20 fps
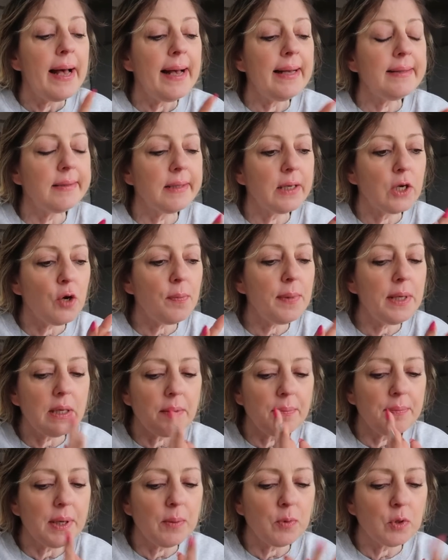e siccome ne
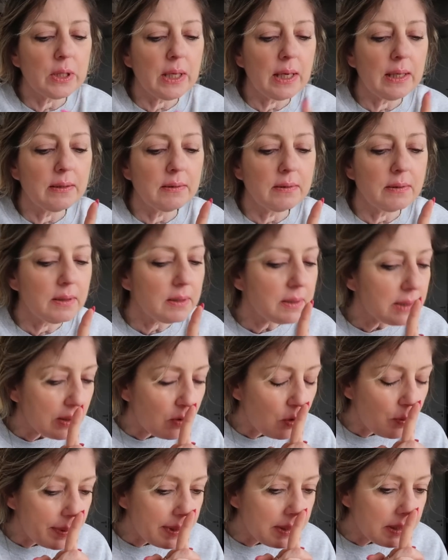abbiamo tanti
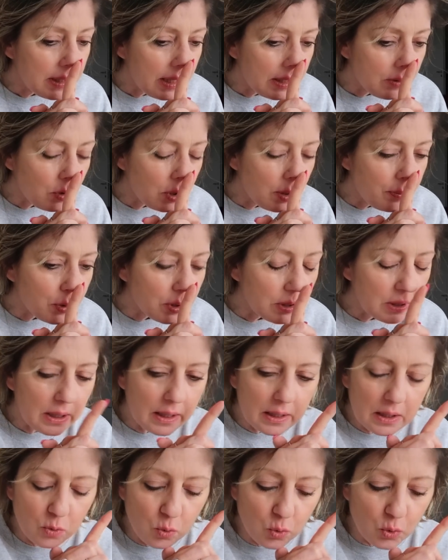stavo pensando di
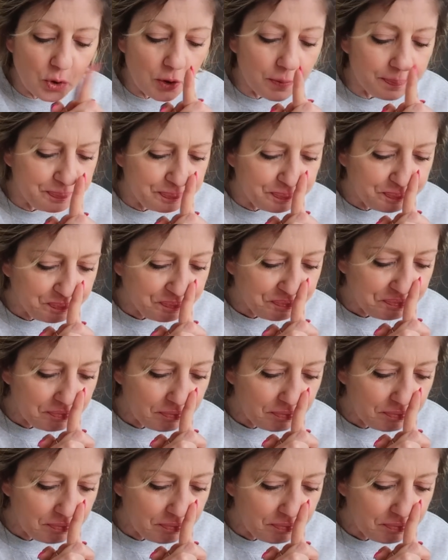portare uno